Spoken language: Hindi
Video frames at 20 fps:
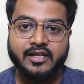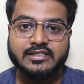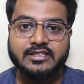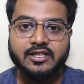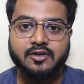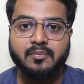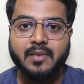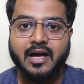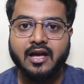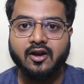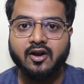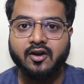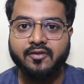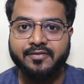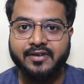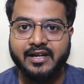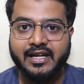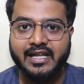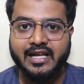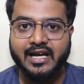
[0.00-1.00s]
रिजर्व बैंक
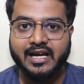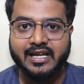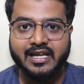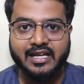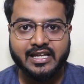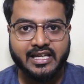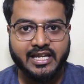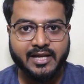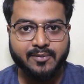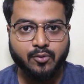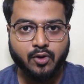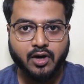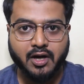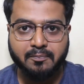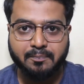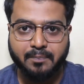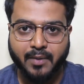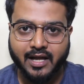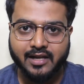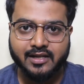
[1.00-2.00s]
ऑफ इंडिया के नियमों का
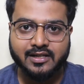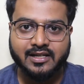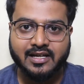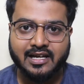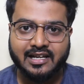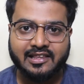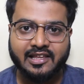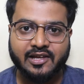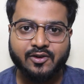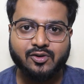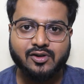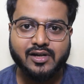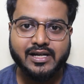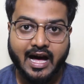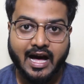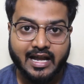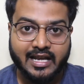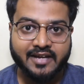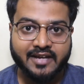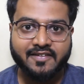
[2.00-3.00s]
पालन करते हुए
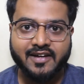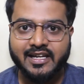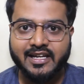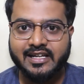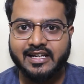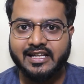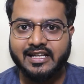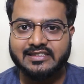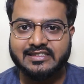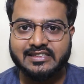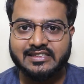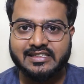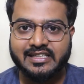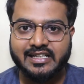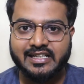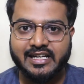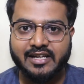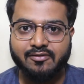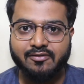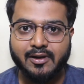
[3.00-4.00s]
आने वाले
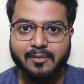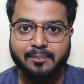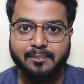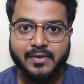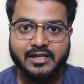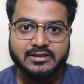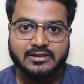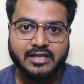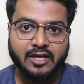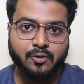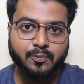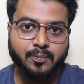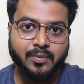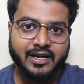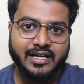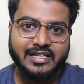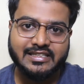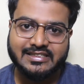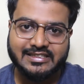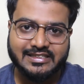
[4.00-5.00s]
नेसेसरी डेवलपमेंट्स के
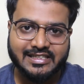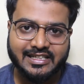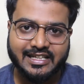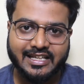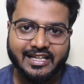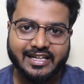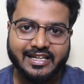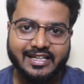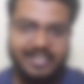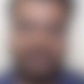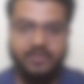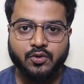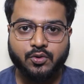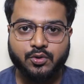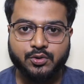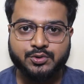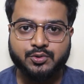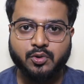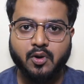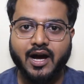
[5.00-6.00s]
ऊपर डिसीजन लेंगे तो
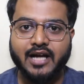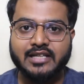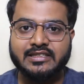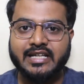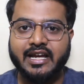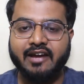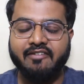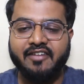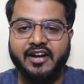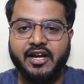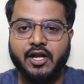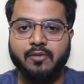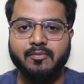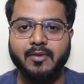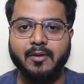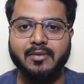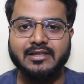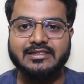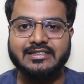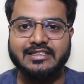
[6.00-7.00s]
दोस्तों आज के वीडियो
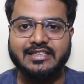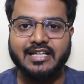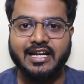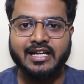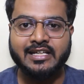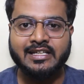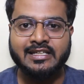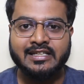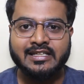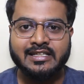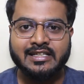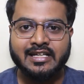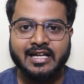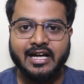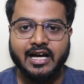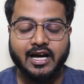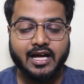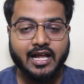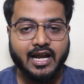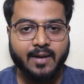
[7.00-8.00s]
में बस इतना ही
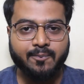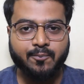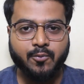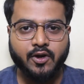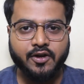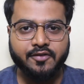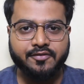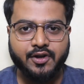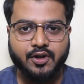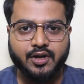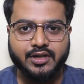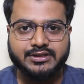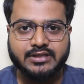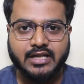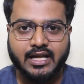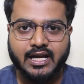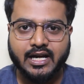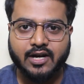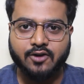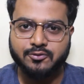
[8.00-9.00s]
अगर आपको ये वीडियो
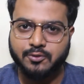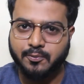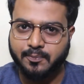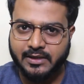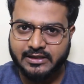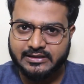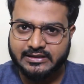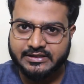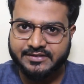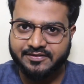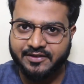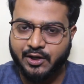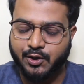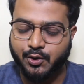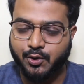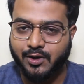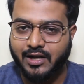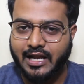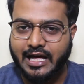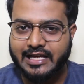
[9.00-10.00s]
अच्छा लगा हो तो प्लीज़ इस वीडियो
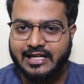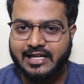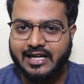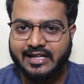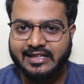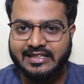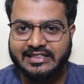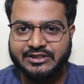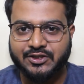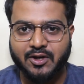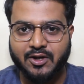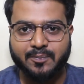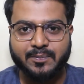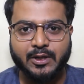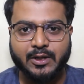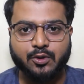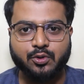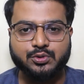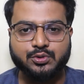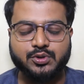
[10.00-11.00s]
को लाइक कर दीजिए और
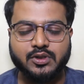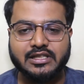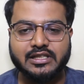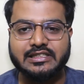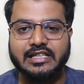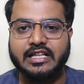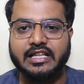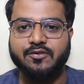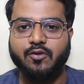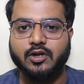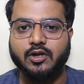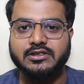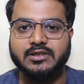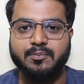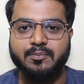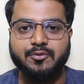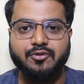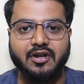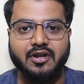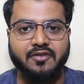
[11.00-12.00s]
अपने दोस्तों के साथ
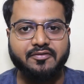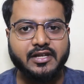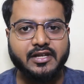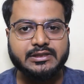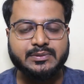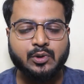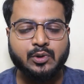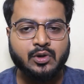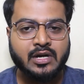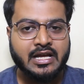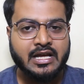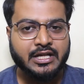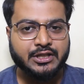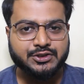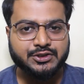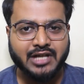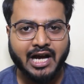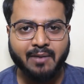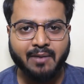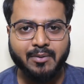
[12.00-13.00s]
व्हाट्सअप ट्विटर फेसबुक
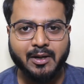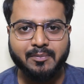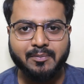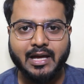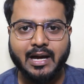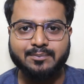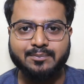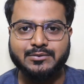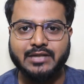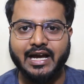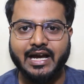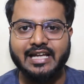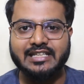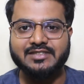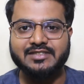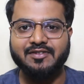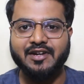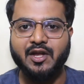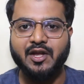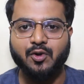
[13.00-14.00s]
जहां पर भी आप चाहे
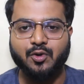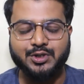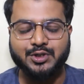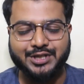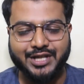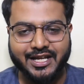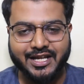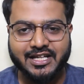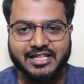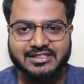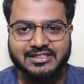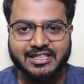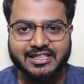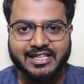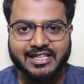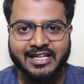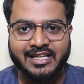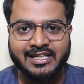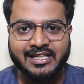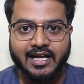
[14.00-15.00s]
इस वीडियो को शेयर कर
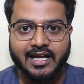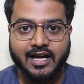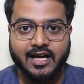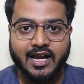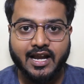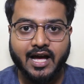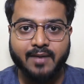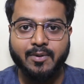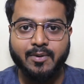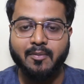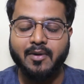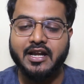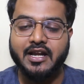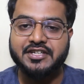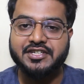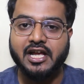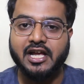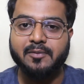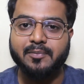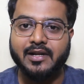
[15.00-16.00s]
सकते हैं अगर आप हमारे
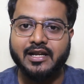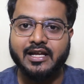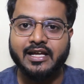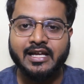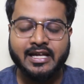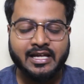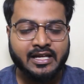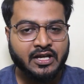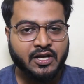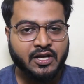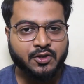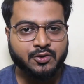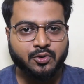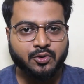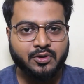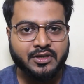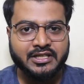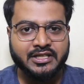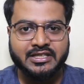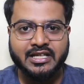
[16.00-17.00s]
चैनल पर नए हैं
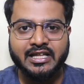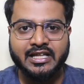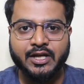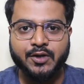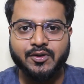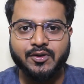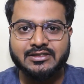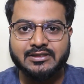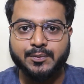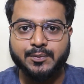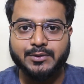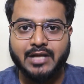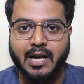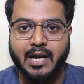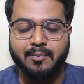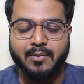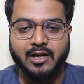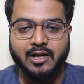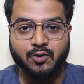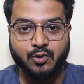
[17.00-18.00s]
तो नीचे दिए हुए
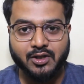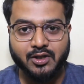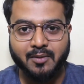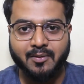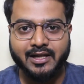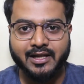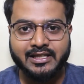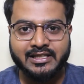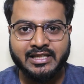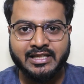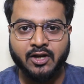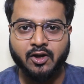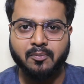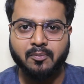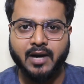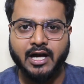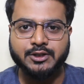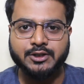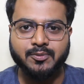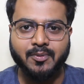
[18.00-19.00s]
सब्सक्राइब बटन को दबा दीजिए और
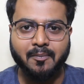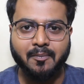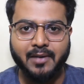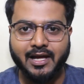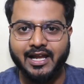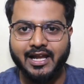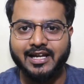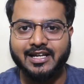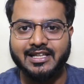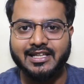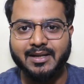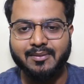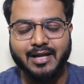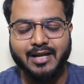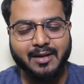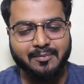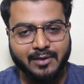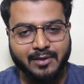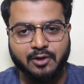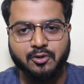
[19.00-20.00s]
बाजू में बेल आइकन
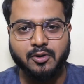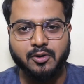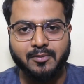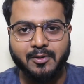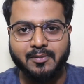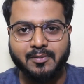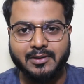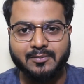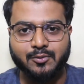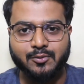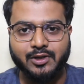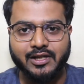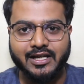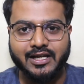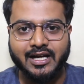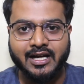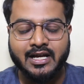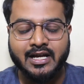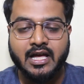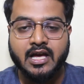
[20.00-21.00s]
दबाना बिल्कुल भी मत
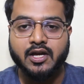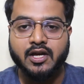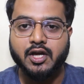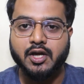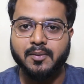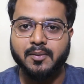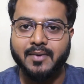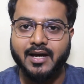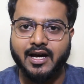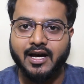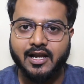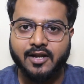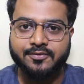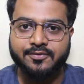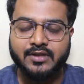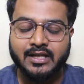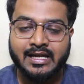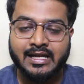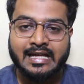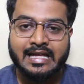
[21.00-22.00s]
भूलिएगा क्योंकि मैं हर
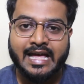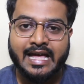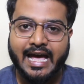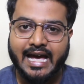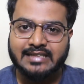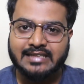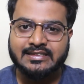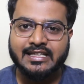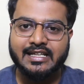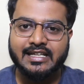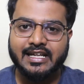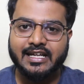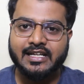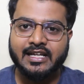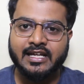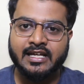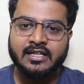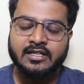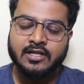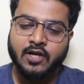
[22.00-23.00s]
हफ्ते ऐसे ही नए
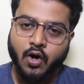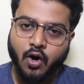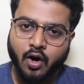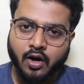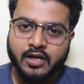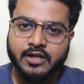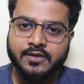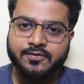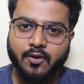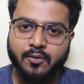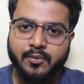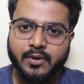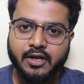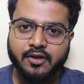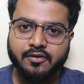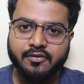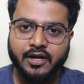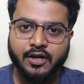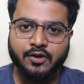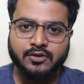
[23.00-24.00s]
नए और
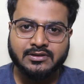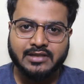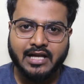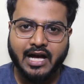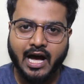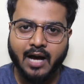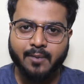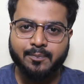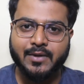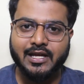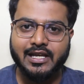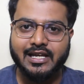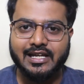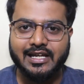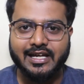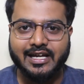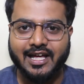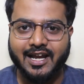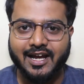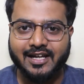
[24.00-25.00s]
इन्फॉर्मेटिव वीडियोज आपके लिए
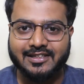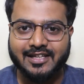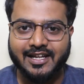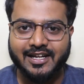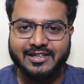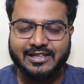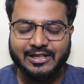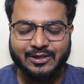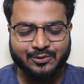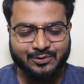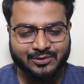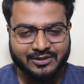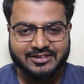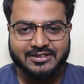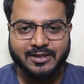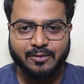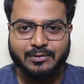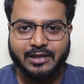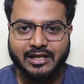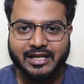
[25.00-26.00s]
लेकर आता रहता हूँ
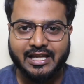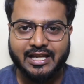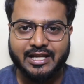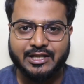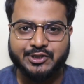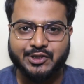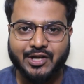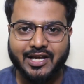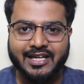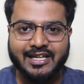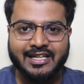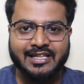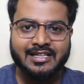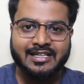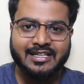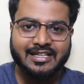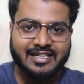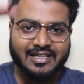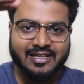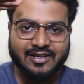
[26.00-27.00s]
तब तक के लिए जय हिंद
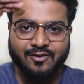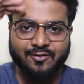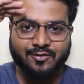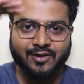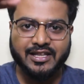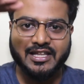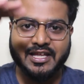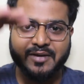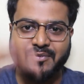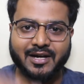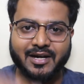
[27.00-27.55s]
वंदे